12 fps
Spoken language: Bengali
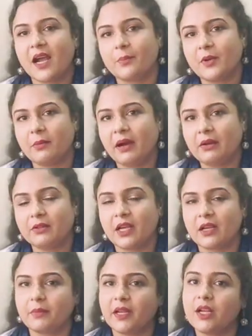আপনারা ভালো
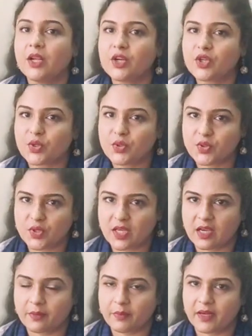থাকবেন সুস্থ
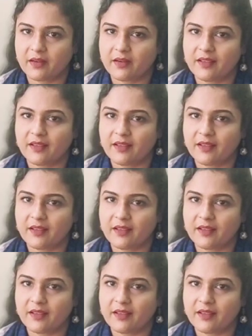থাকবেন